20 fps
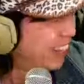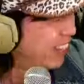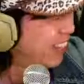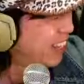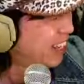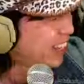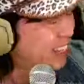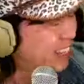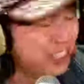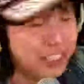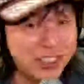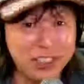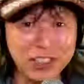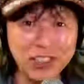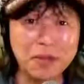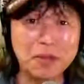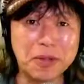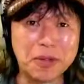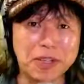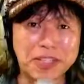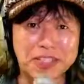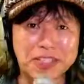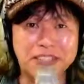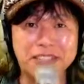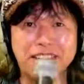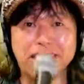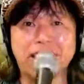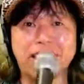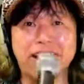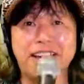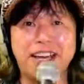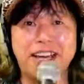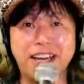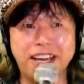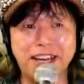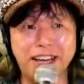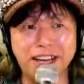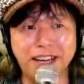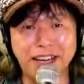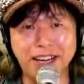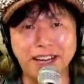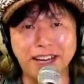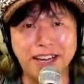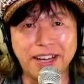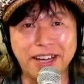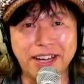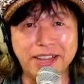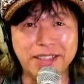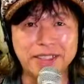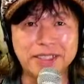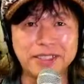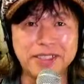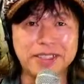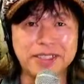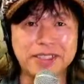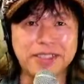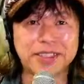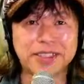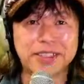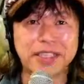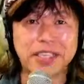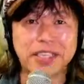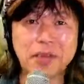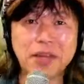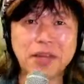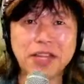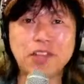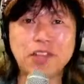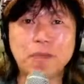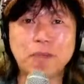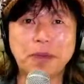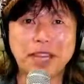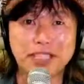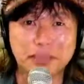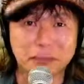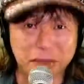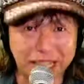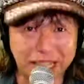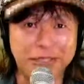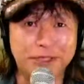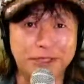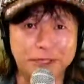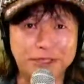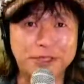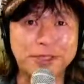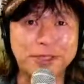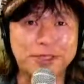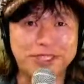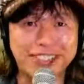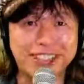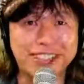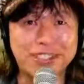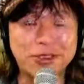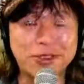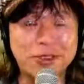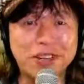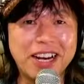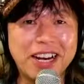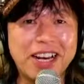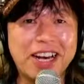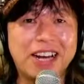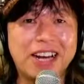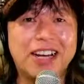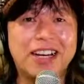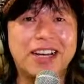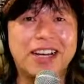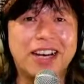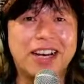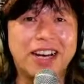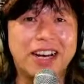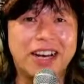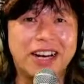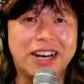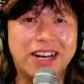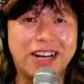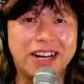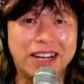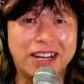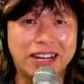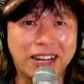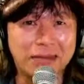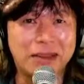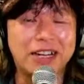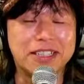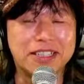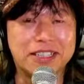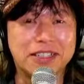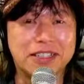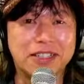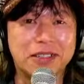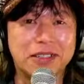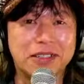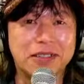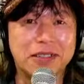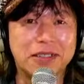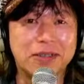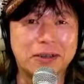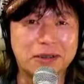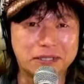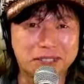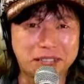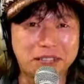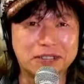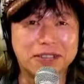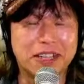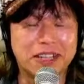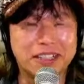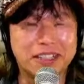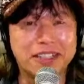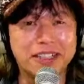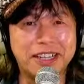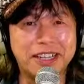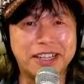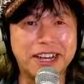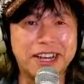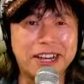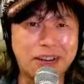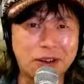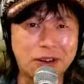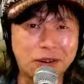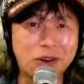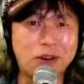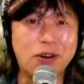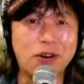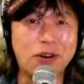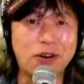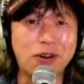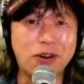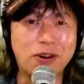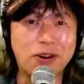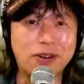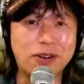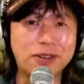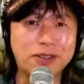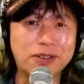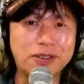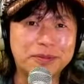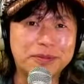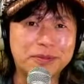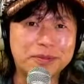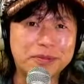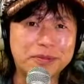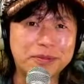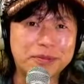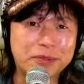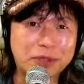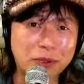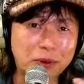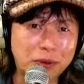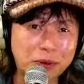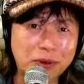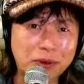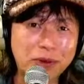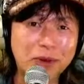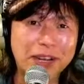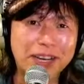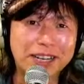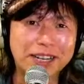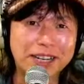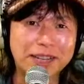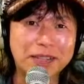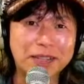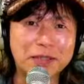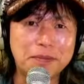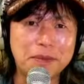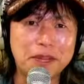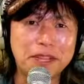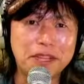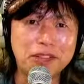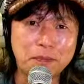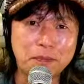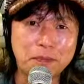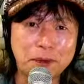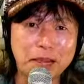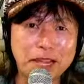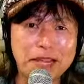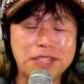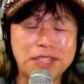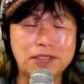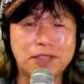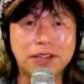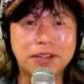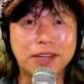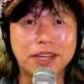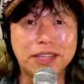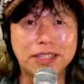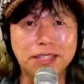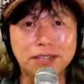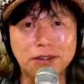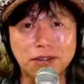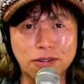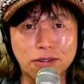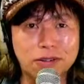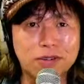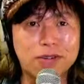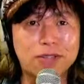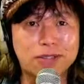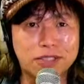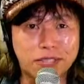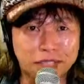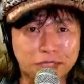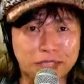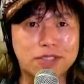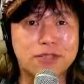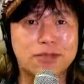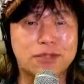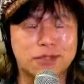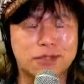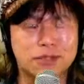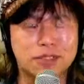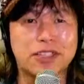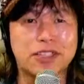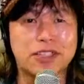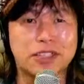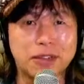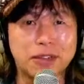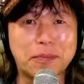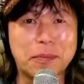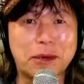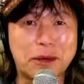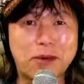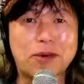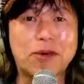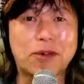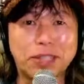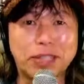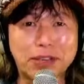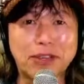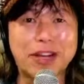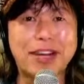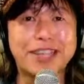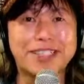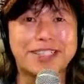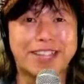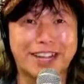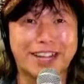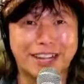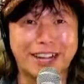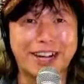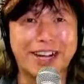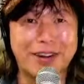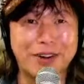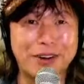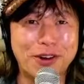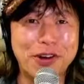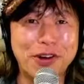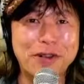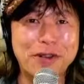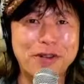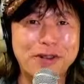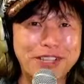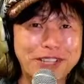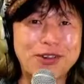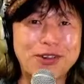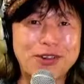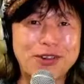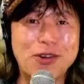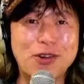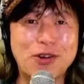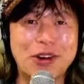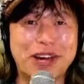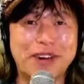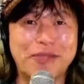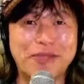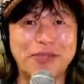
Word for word: 日曜日はですね、えー、イベントページみたいなのを作ってそこからあライブ配信をしてるんでですねなんかこうその中イベントページの中でこう設定するんですけどねまあここだけの話やからあの聞いてる方は